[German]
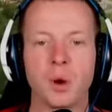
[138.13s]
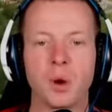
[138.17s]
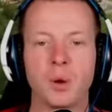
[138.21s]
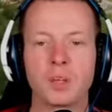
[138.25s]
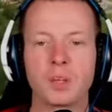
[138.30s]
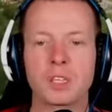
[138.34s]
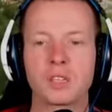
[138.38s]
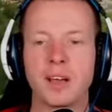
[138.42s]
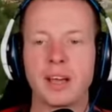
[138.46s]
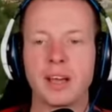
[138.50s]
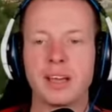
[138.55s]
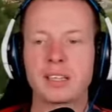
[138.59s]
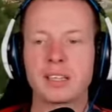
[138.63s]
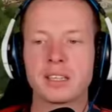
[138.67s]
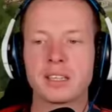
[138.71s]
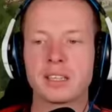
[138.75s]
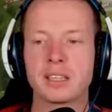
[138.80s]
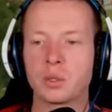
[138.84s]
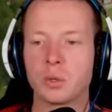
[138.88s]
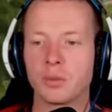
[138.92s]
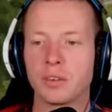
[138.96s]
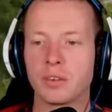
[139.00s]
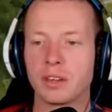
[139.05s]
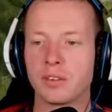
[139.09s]
Und zwar ist
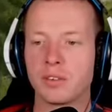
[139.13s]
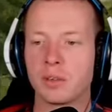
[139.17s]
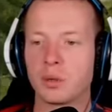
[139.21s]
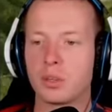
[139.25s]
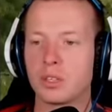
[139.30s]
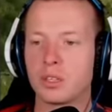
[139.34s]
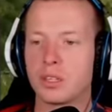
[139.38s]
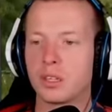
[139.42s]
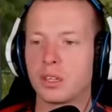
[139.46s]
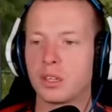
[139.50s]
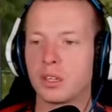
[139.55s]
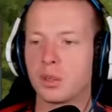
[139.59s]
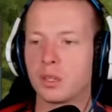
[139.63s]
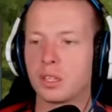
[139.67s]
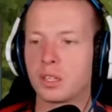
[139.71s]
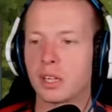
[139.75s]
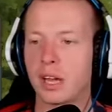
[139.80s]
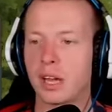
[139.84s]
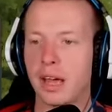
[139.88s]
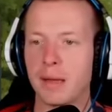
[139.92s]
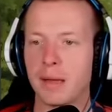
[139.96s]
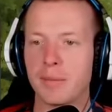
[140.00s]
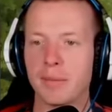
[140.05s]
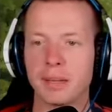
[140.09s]
es so, wenn wir uns hier
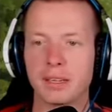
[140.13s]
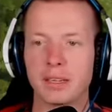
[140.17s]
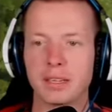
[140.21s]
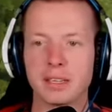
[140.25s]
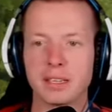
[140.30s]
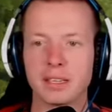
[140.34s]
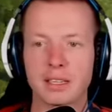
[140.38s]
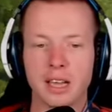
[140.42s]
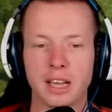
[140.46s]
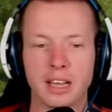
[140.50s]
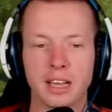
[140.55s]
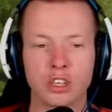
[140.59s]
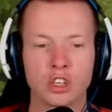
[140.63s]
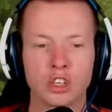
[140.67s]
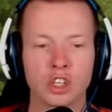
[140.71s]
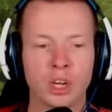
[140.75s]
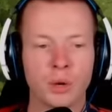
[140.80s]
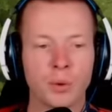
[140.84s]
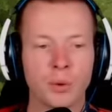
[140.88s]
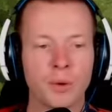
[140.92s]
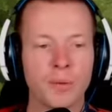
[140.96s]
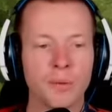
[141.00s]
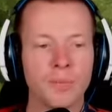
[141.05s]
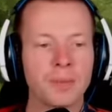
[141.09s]
unsere Heimatinsel
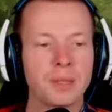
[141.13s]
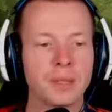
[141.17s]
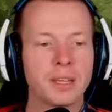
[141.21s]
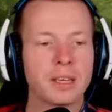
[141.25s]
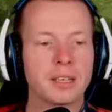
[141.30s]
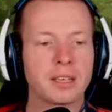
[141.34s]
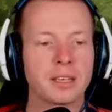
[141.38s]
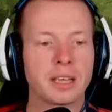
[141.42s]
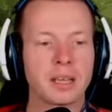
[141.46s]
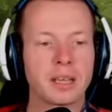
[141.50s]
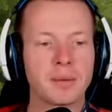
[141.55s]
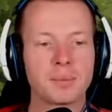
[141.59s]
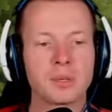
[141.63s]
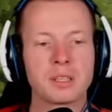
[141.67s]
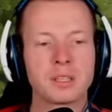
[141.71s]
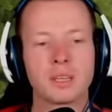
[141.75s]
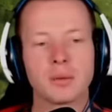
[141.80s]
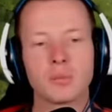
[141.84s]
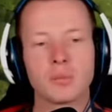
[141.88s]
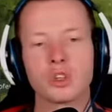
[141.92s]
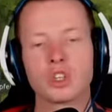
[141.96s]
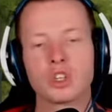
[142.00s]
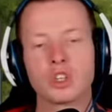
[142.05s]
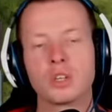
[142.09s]
anschauen, da gibt es
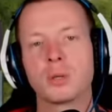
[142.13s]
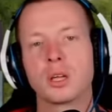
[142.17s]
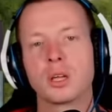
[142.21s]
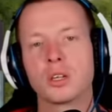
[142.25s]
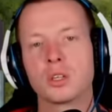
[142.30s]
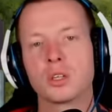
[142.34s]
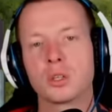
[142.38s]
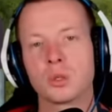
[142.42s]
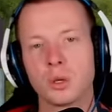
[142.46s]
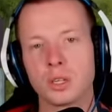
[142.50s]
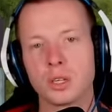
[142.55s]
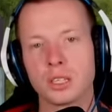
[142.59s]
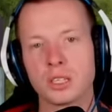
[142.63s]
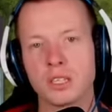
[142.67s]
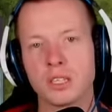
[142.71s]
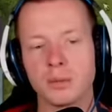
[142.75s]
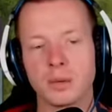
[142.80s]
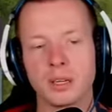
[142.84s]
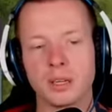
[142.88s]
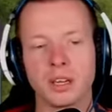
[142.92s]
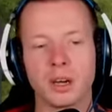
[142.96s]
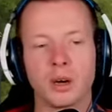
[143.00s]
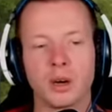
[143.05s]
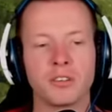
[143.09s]
ja bestimmte Ressourcen
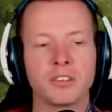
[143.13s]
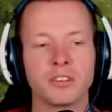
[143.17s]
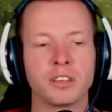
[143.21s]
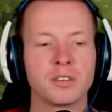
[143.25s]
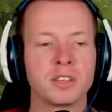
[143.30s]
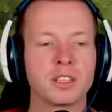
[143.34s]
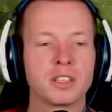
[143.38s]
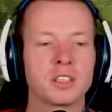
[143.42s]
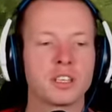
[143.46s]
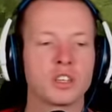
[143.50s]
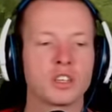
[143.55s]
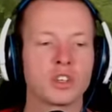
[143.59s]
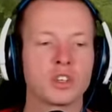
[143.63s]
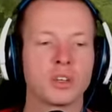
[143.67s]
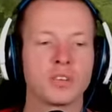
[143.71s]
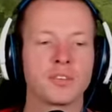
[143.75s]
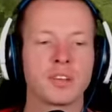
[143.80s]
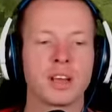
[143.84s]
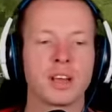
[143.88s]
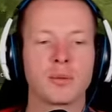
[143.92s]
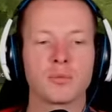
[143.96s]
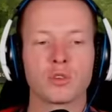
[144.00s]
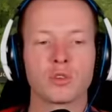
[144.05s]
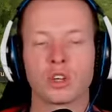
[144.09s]
immer drauf. Ihr wisst ja
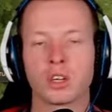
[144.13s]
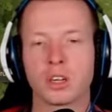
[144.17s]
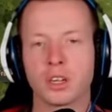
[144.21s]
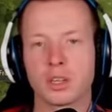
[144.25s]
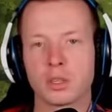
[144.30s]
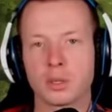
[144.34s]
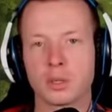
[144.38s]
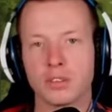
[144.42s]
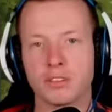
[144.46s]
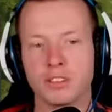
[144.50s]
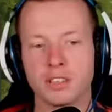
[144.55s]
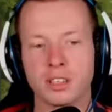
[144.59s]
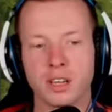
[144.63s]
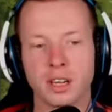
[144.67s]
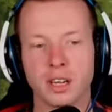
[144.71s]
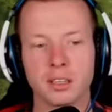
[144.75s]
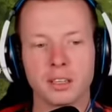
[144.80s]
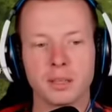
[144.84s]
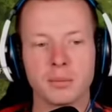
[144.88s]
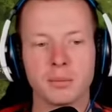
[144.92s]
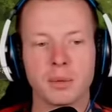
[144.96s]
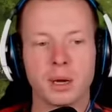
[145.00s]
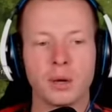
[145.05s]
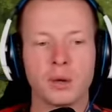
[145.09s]
schon, wir haben schon Kartoffeln
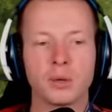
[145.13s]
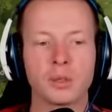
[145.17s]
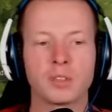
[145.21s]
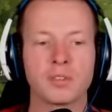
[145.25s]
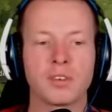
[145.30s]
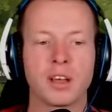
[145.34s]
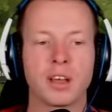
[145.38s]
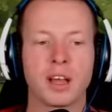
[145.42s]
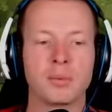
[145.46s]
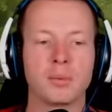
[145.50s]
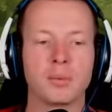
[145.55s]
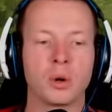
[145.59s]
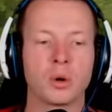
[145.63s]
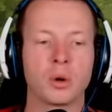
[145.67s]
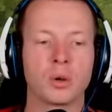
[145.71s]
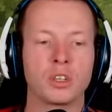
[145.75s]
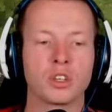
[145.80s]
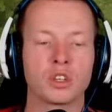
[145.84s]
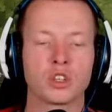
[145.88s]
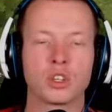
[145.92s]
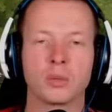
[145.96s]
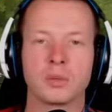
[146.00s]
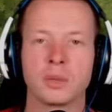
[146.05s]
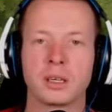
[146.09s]
angebaut, wir haben auch
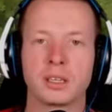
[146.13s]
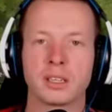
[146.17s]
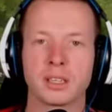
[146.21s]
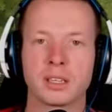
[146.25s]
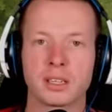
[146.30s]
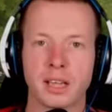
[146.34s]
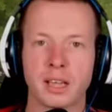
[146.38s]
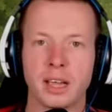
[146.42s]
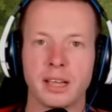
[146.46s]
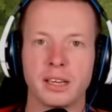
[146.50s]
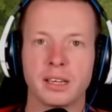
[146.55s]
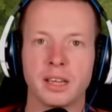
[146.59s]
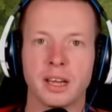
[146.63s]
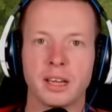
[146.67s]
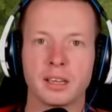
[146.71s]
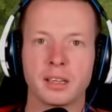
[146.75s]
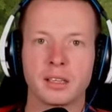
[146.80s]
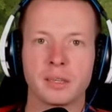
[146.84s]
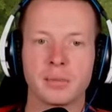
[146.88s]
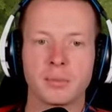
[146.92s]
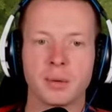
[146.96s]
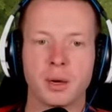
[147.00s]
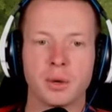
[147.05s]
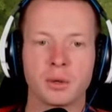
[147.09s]
hier schon mal Getreide
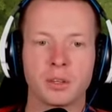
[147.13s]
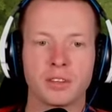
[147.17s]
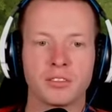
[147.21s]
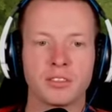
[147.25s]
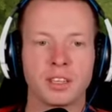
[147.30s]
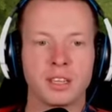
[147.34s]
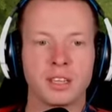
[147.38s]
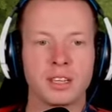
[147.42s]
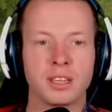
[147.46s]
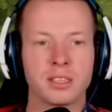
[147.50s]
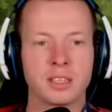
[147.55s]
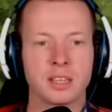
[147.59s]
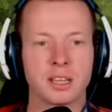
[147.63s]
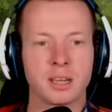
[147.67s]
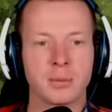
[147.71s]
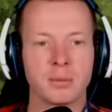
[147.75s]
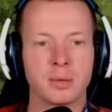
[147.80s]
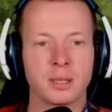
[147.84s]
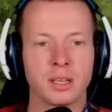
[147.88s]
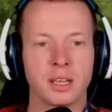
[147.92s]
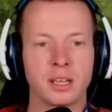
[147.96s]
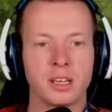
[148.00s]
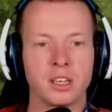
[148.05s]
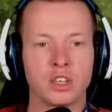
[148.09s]
angebaut, auf der Insel kann
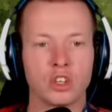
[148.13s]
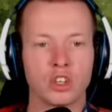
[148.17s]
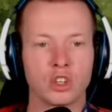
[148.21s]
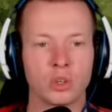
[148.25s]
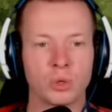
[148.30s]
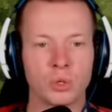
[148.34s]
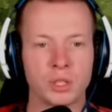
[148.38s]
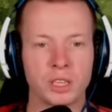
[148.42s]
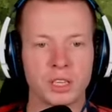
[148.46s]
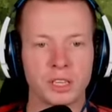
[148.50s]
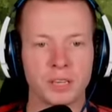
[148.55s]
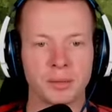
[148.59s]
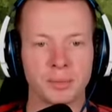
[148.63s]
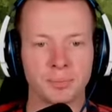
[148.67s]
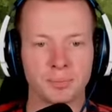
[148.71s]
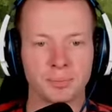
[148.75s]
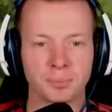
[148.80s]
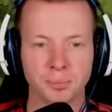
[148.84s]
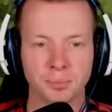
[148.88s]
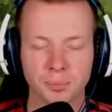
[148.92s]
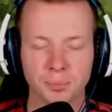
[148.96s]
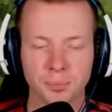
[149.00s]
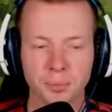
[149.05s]
man hier hinten schön sehen.